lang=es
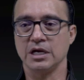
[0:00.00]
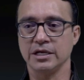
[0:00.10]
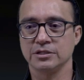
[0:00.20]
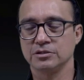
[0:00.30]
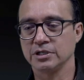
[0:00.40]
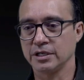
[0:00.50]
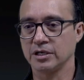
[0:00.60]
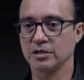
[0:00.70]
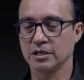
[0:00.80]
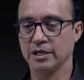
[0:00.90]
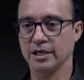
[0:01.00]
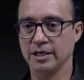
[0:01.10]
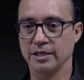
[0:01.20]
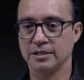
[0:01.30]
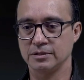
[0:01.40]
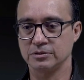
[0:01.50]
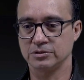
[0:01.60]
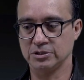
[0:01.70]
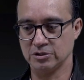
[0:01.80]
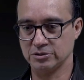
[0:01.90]
ahí es donde eh,
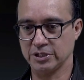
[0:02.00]
los,